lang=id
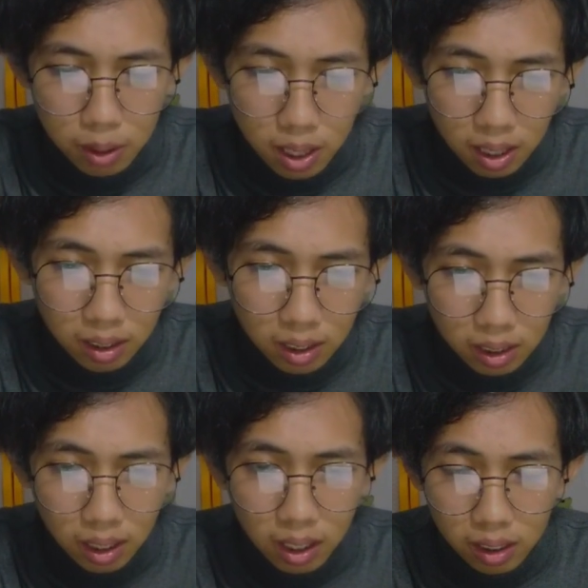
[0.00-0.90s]
padahal
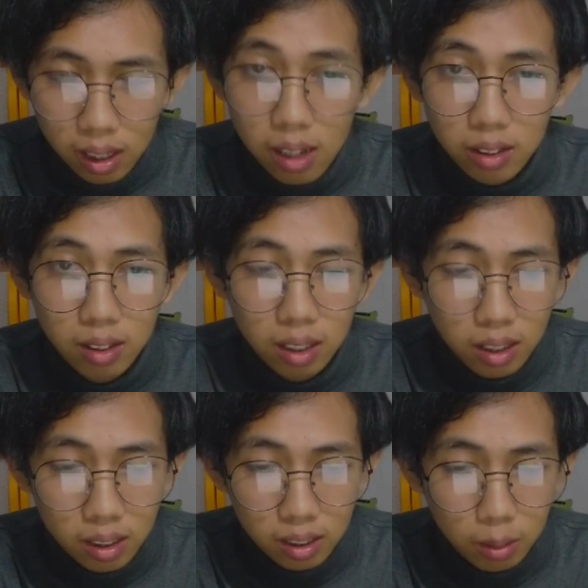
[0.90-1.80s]
kita tinggal
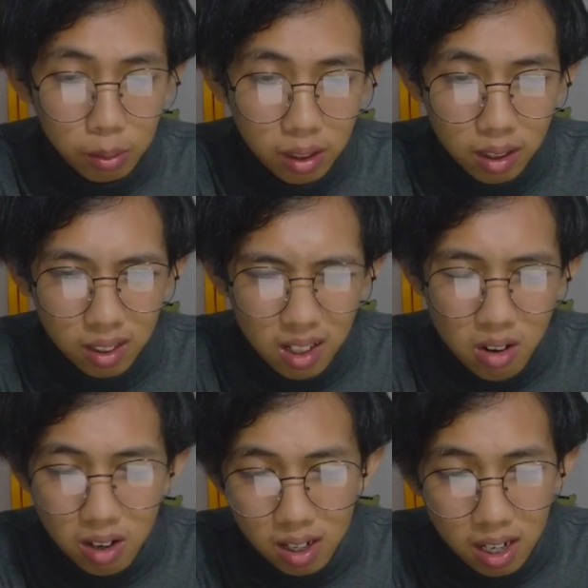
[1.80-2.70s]
sendiri ya tapi ngerasa ada
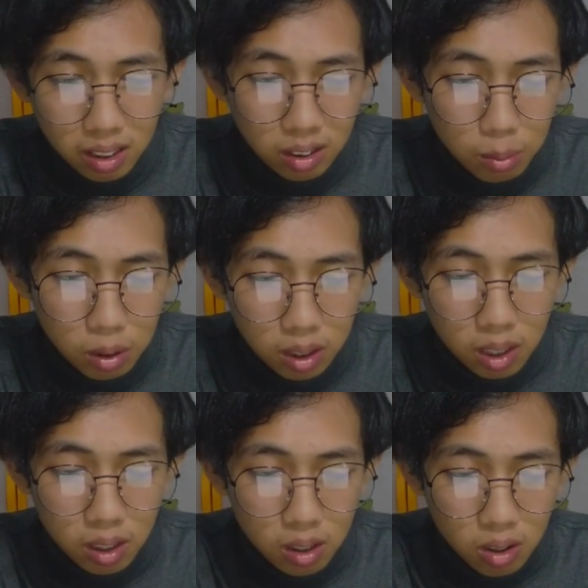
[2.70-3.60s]
orang lain si Bon
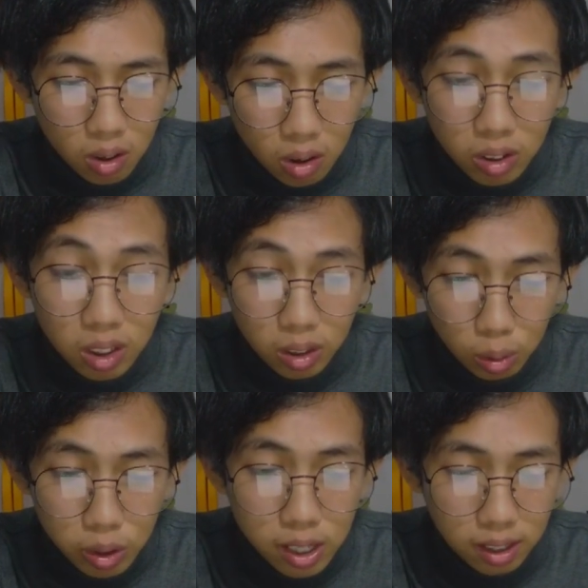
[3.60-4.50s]
oh
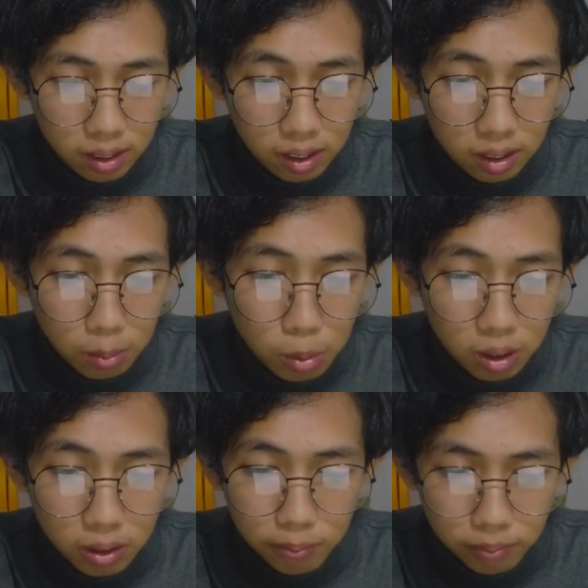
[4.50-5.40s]
gitu ya kata si
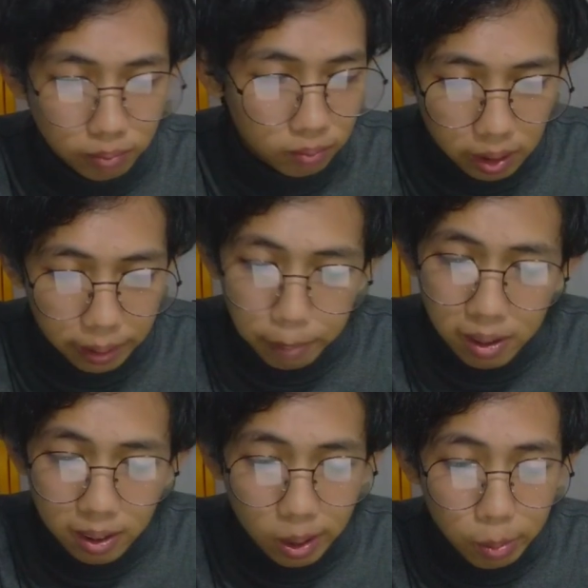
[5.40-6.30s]
Bon
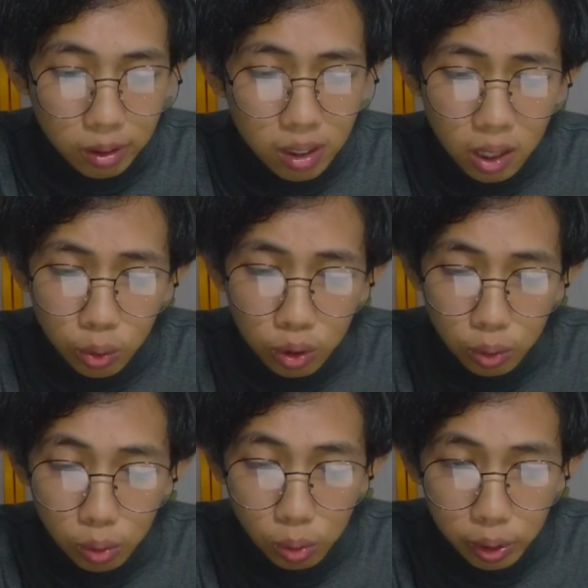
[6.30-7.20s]
emang kenapa sih harus
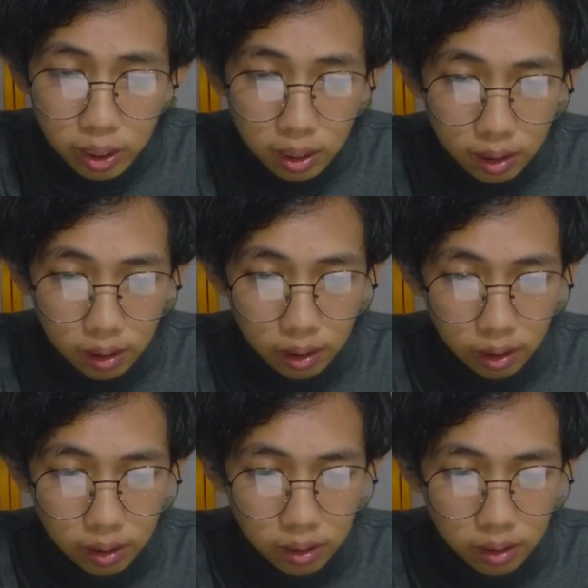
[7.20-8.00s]
ditungguin katanya